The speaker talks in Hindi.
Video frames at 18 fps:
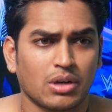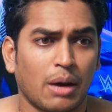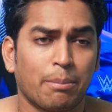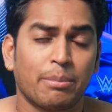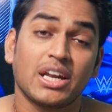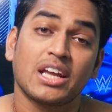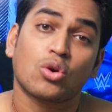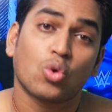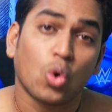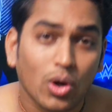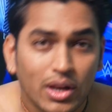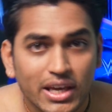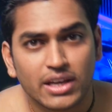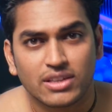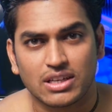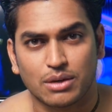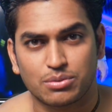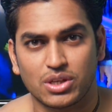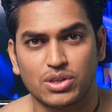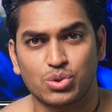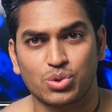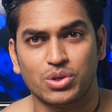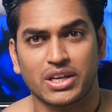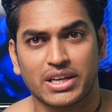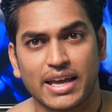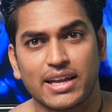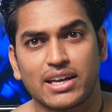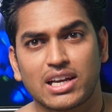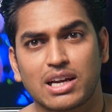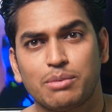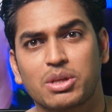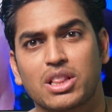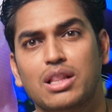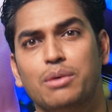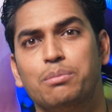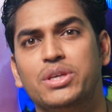अपने गोल के हिसाब से चुने कहने का
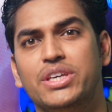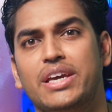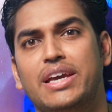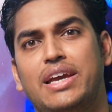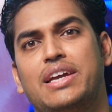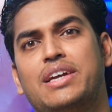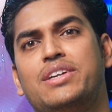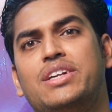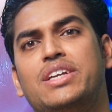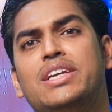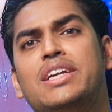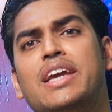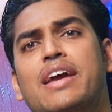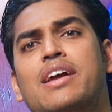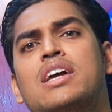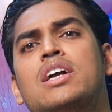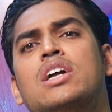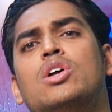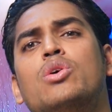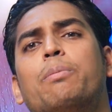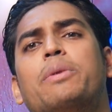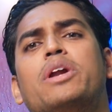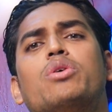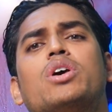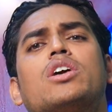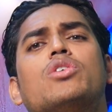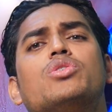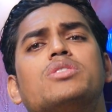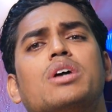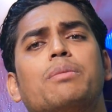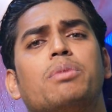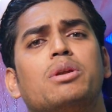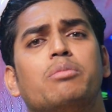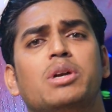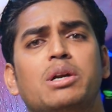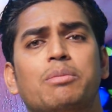मतलब ये है ठीक है प्री वर्कआउट
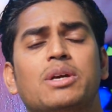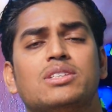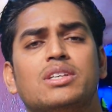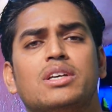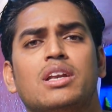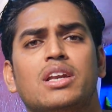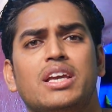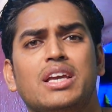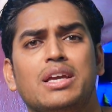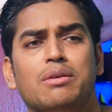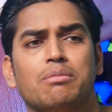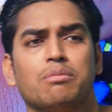सप्लीमेंट बेसिकली